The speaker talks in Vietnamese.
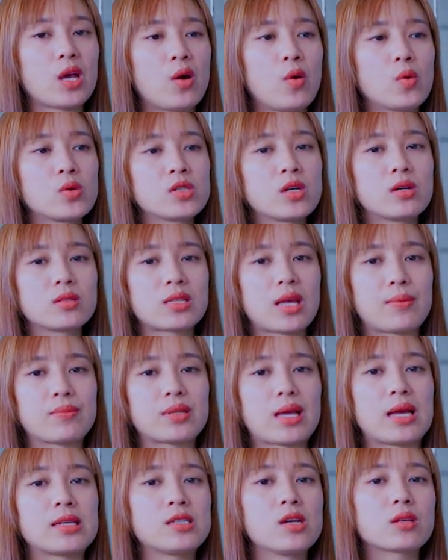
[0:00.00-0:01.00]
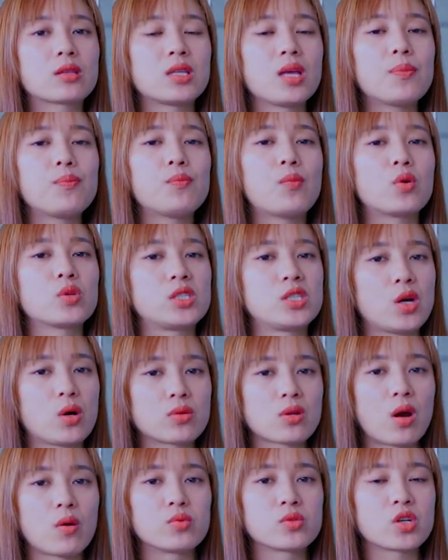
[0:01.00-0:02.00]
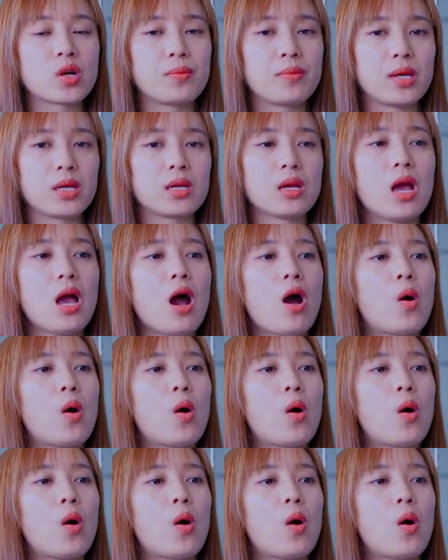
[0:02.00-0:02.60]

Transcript: sẽ hỗ trợ giảm giá trực tiếp một triệu đồng cho mình,